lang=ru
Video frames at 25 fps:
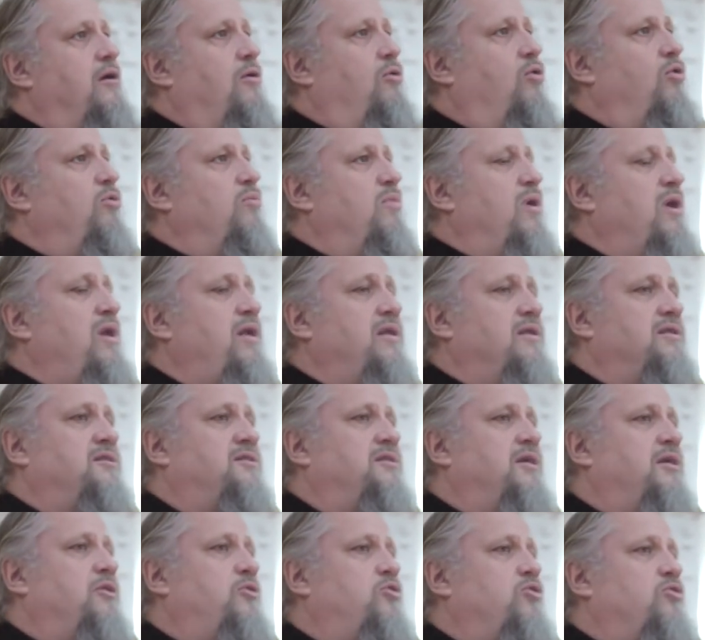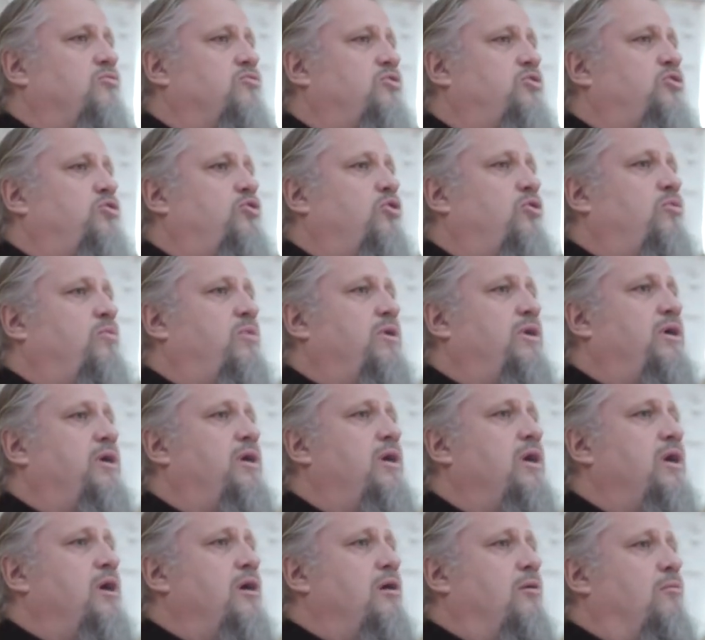он молился о том,
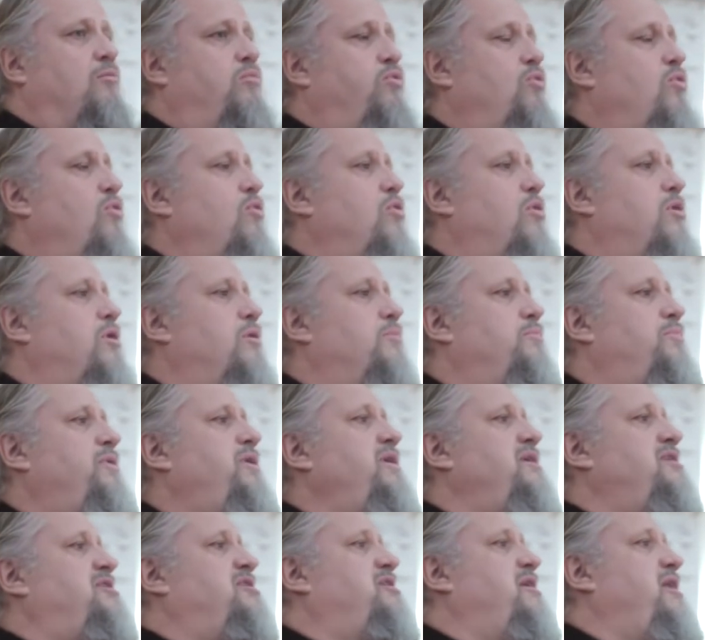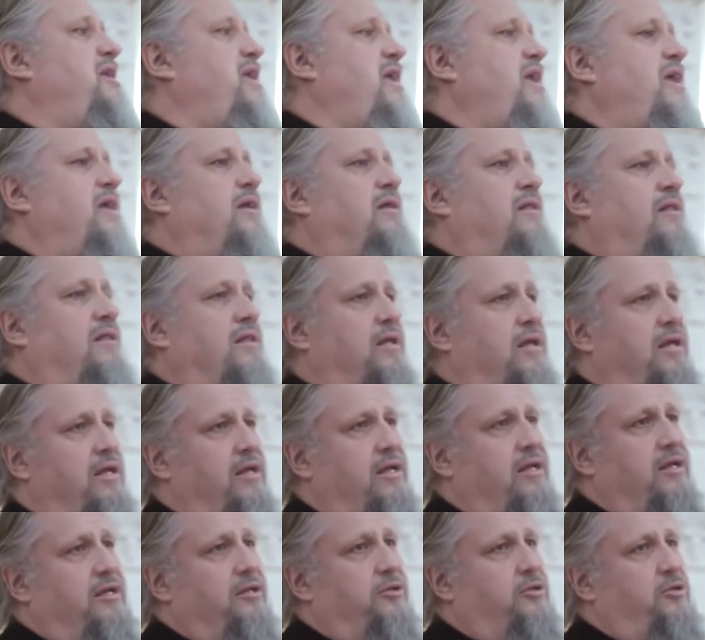чтобы Бог презрел
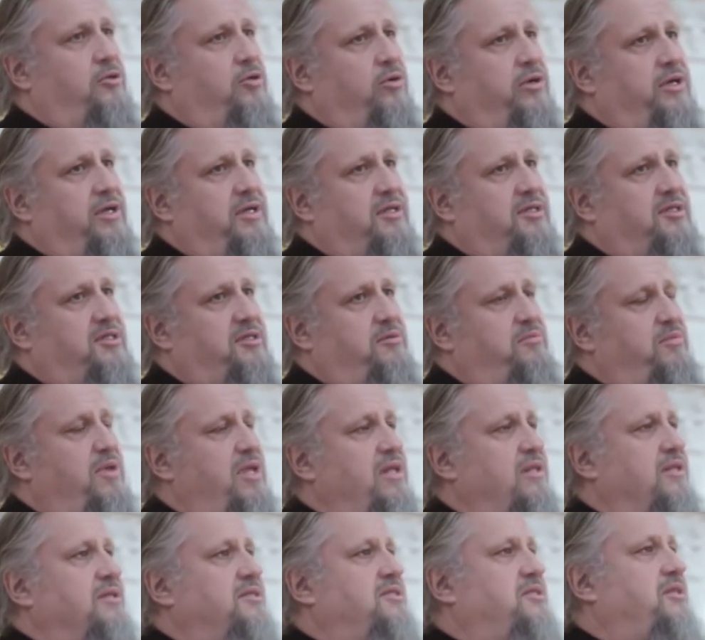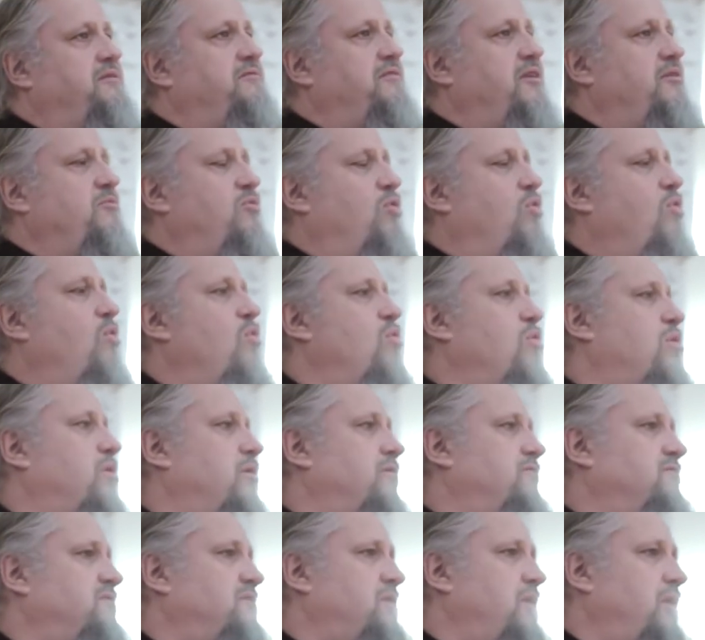то есть милостивным
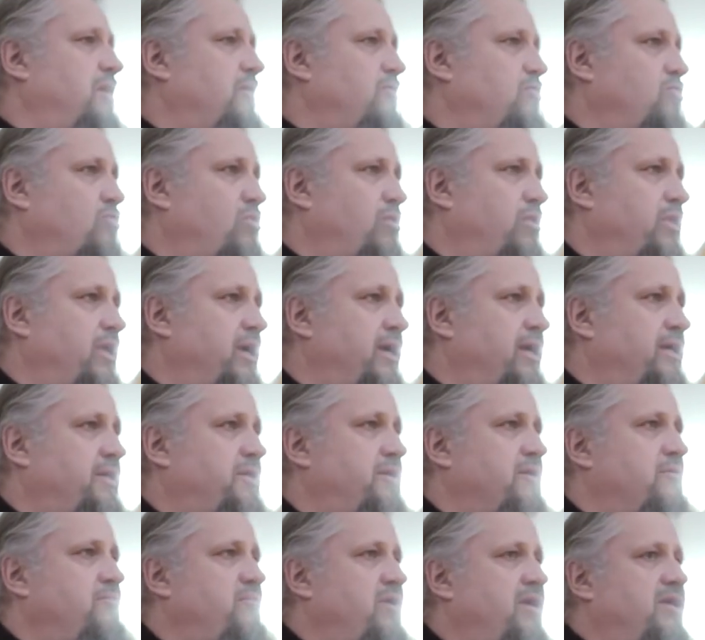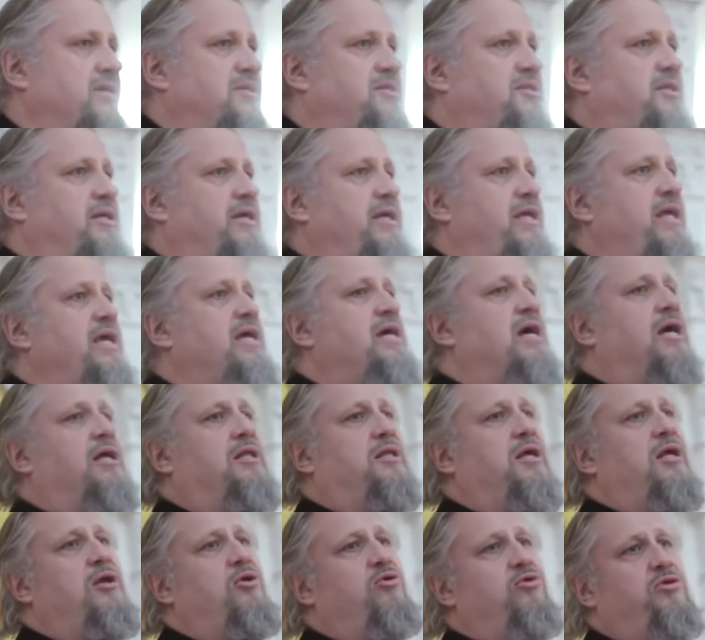оком взглянул на это место, и
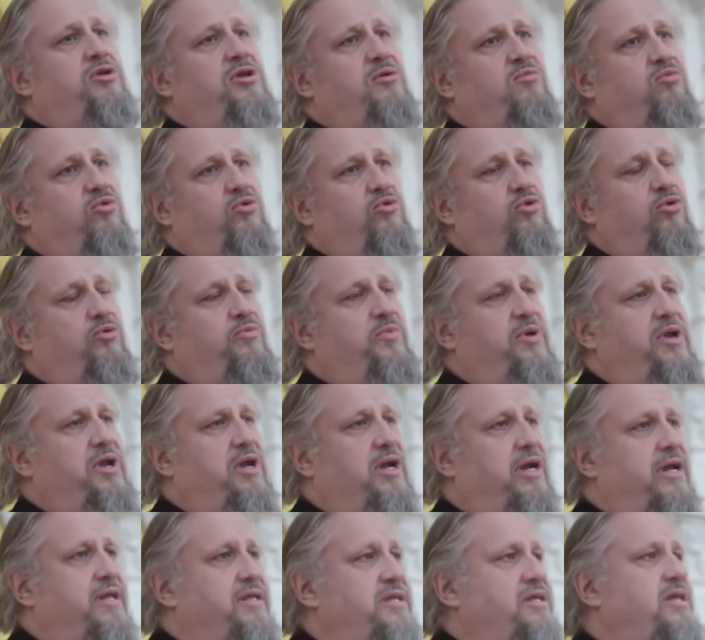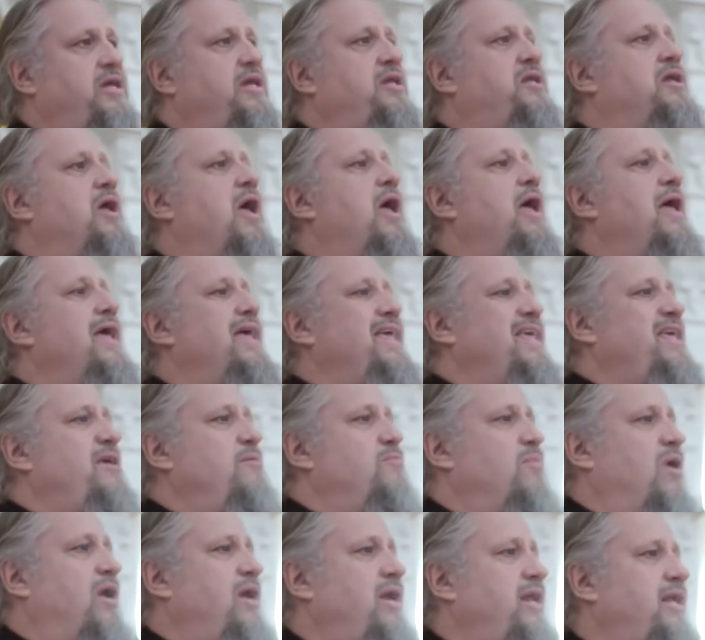когда люди будут приходить и
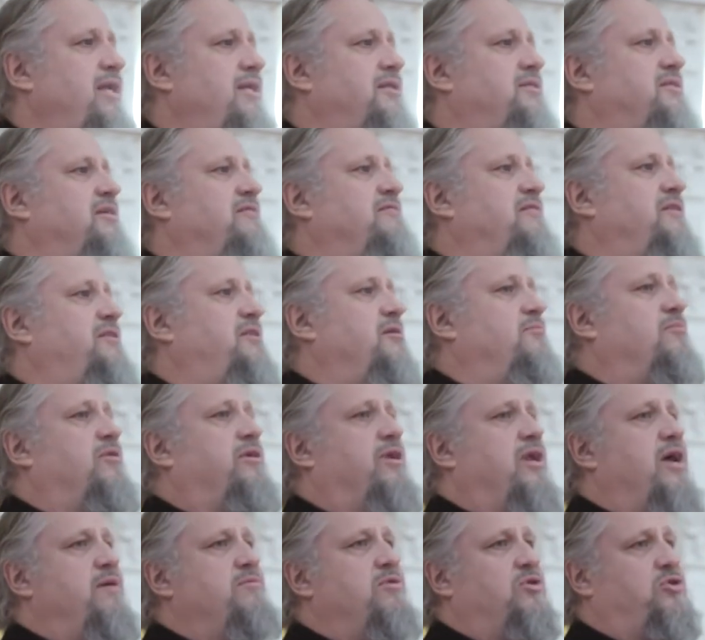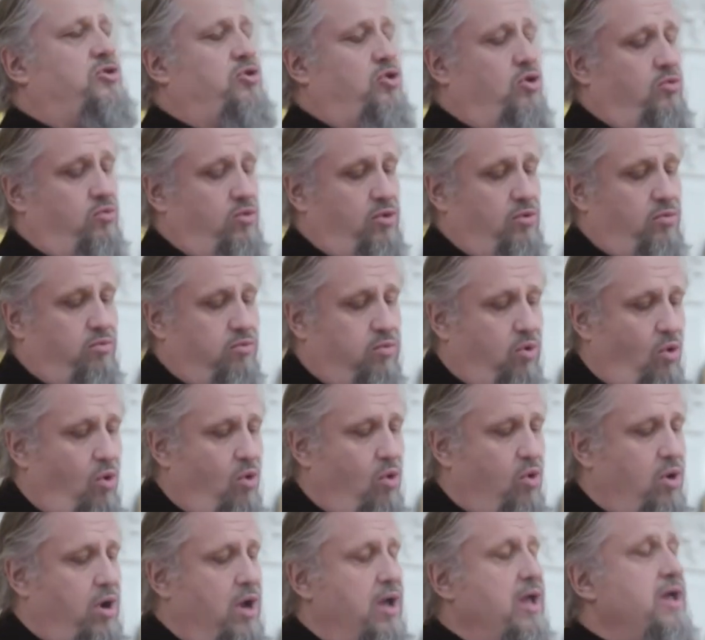молиться в этом храме, чтобы
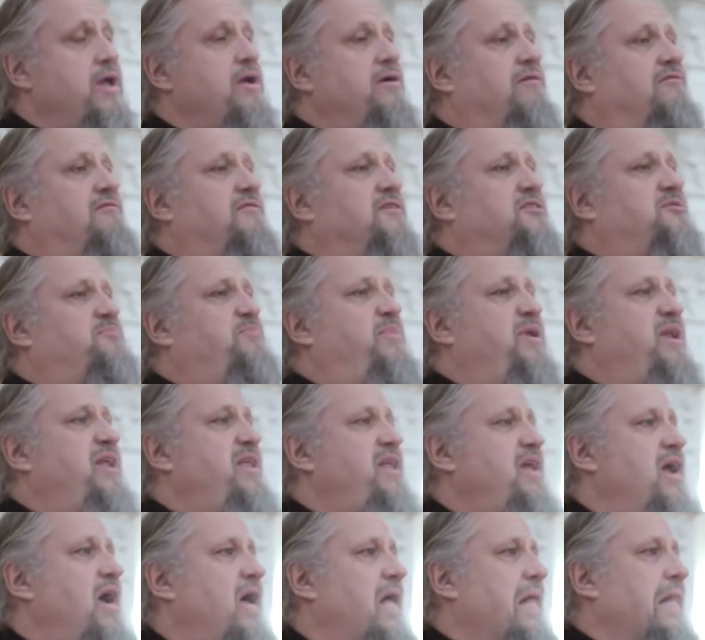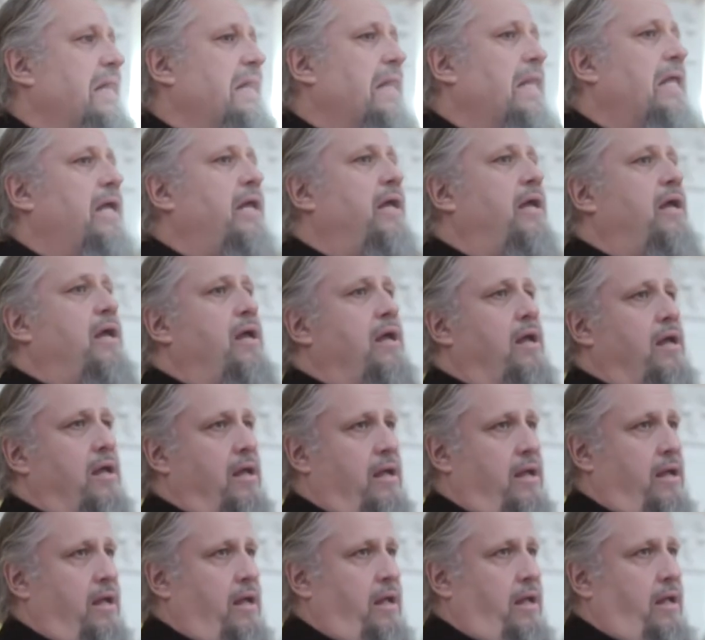Бог воспринял
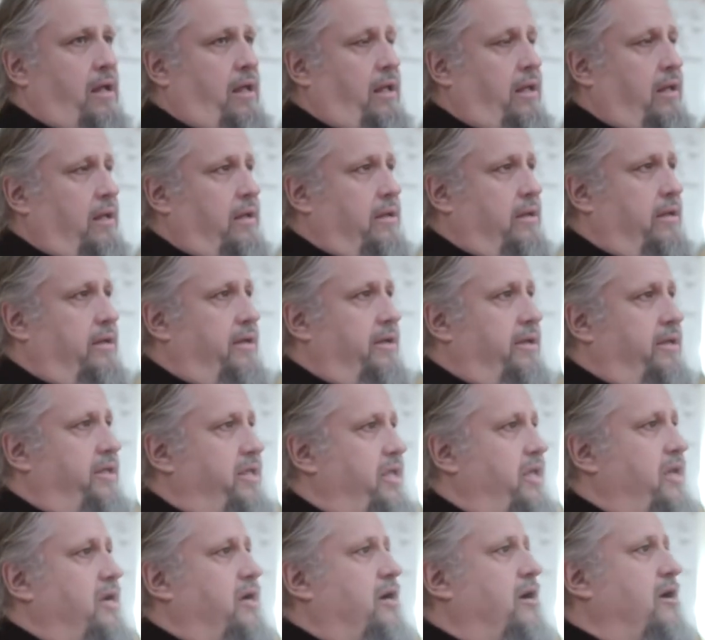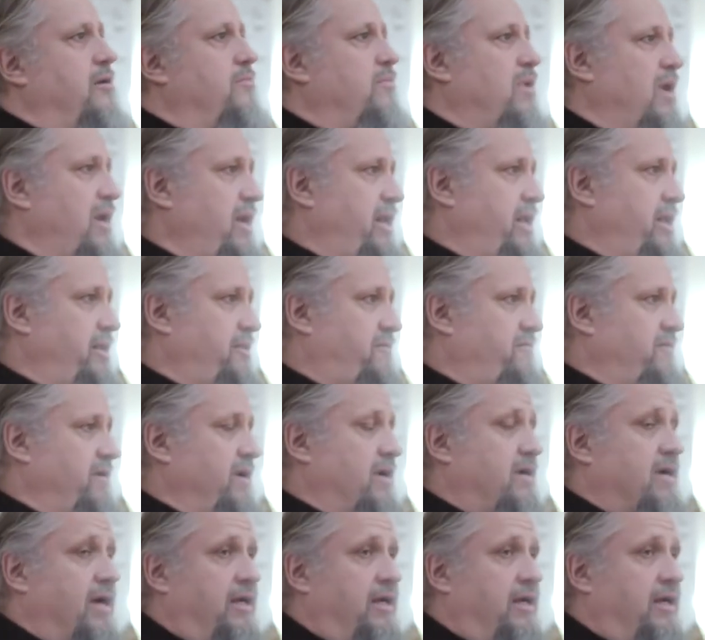э, их молитвы.